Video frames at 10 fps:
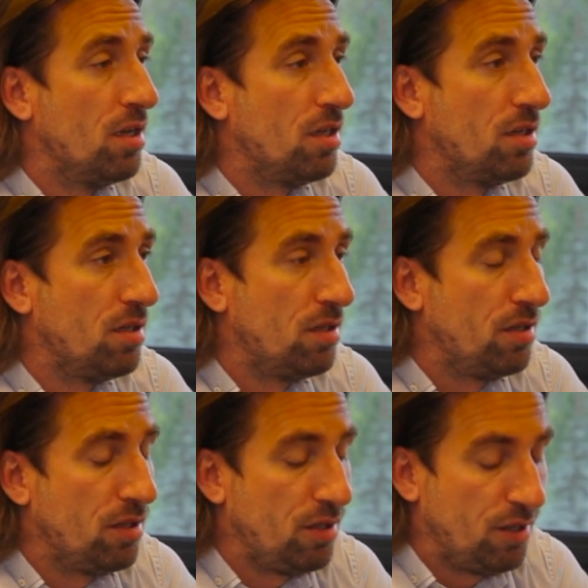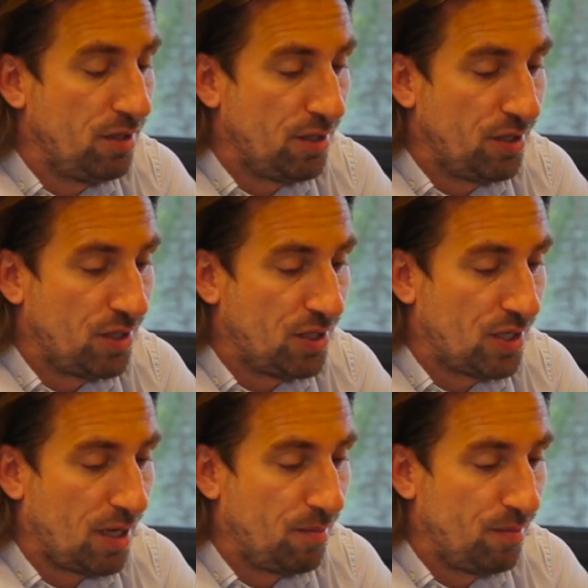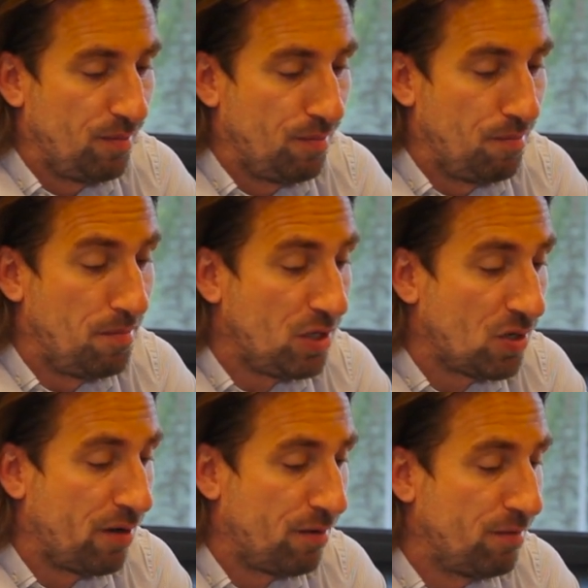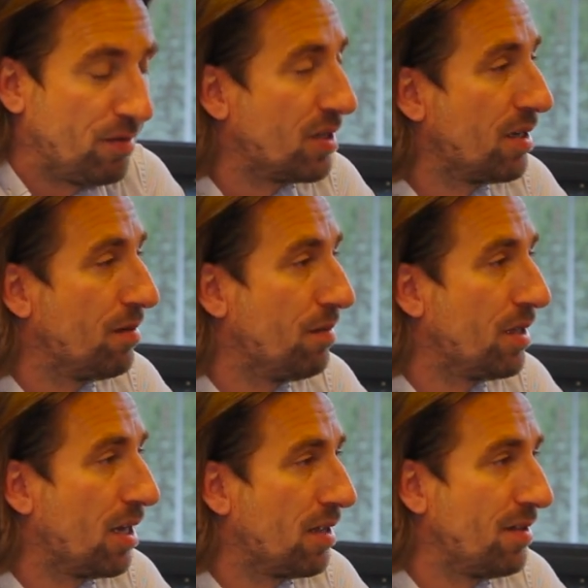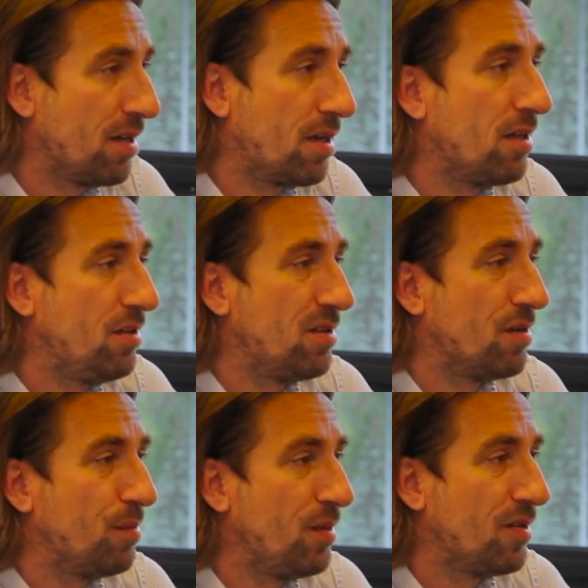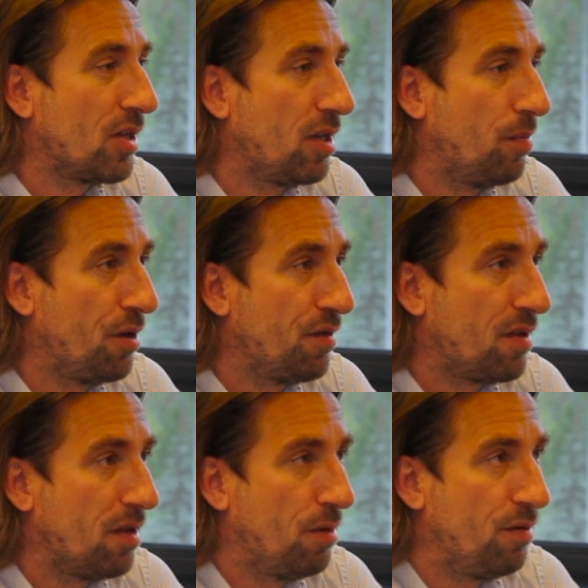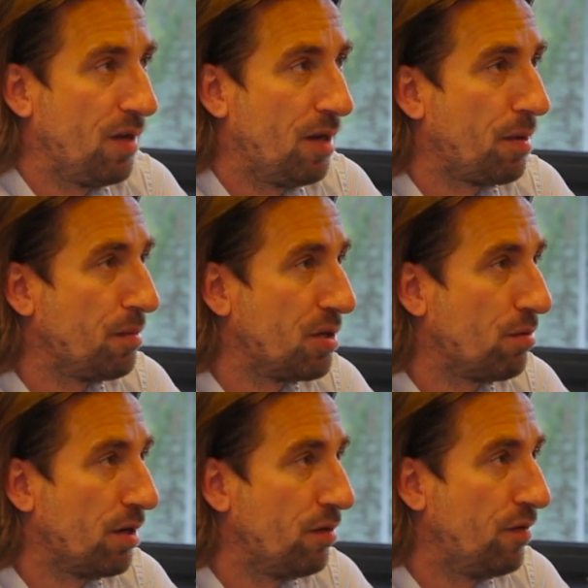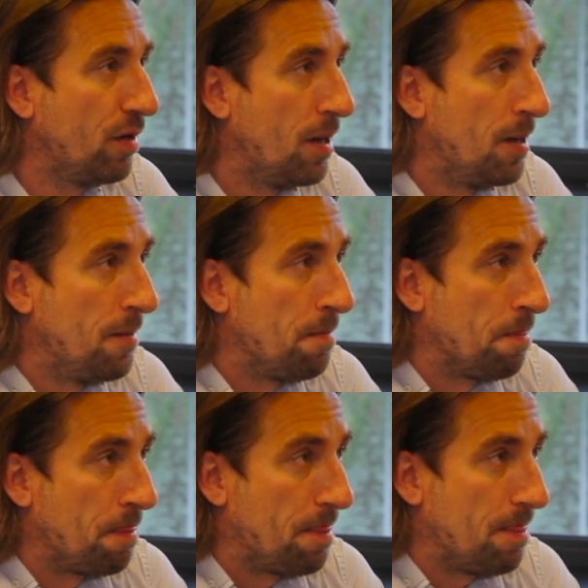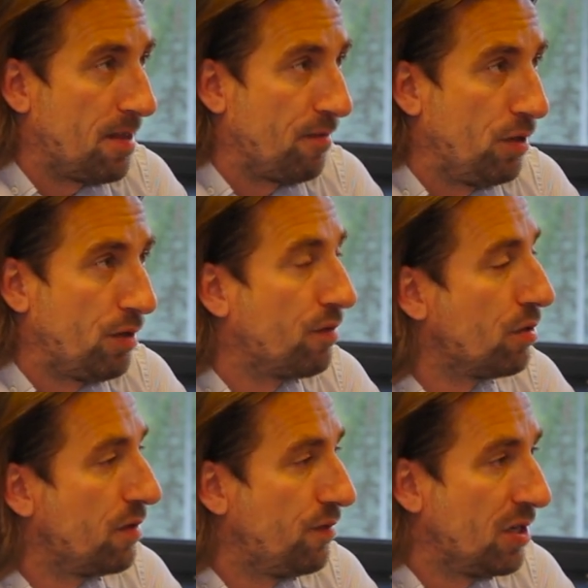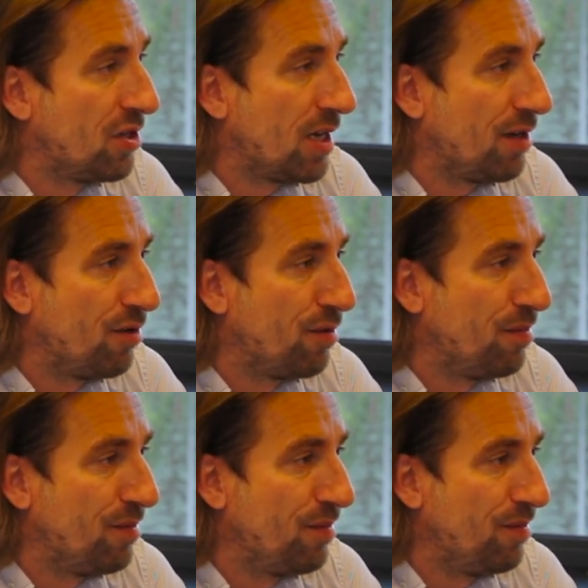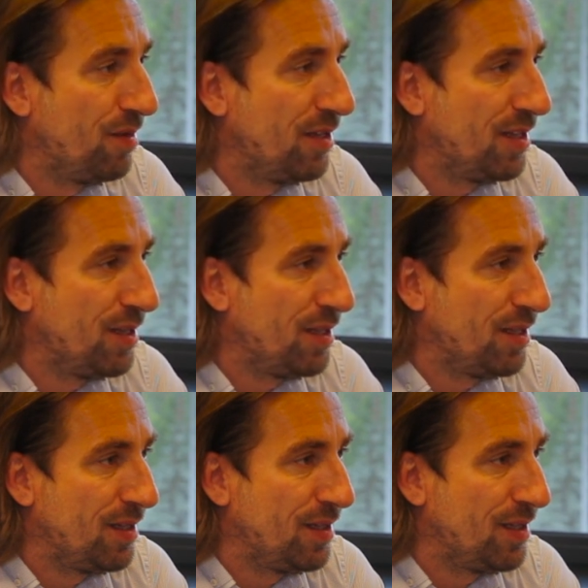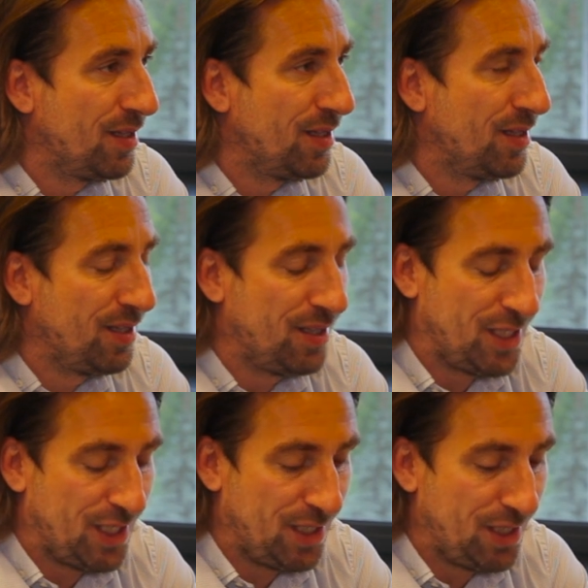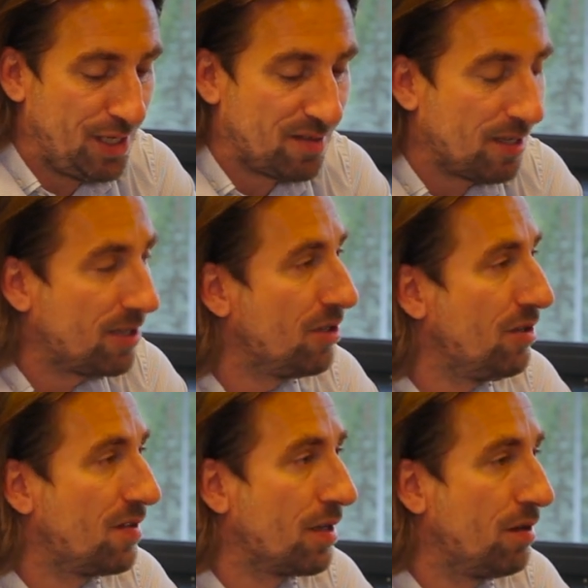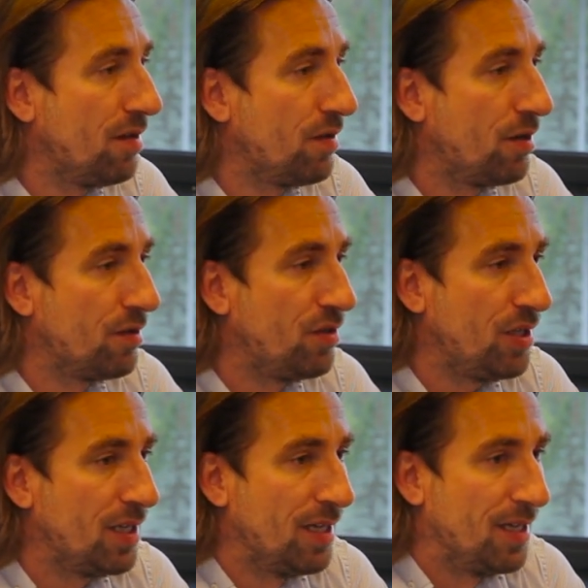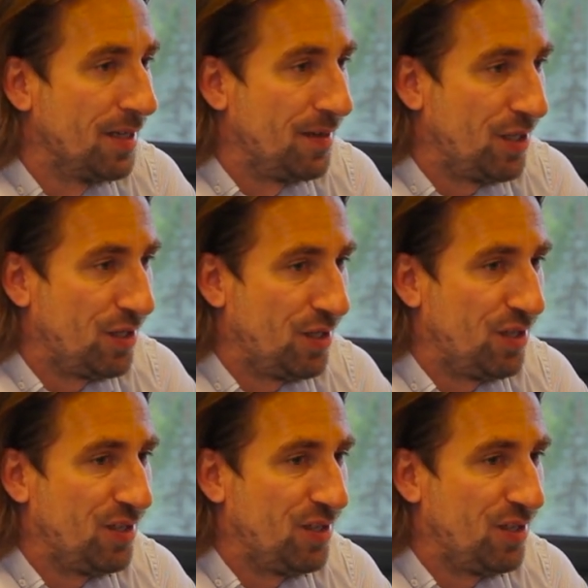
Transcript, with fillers: Yy, gdzieś tam myślą, że granie za granicą jest takie proste, bo wiele mamy przykładów zawodników, którzy wyjeżdżają yy, i niestety nic z tego nie wychodzi. Yy,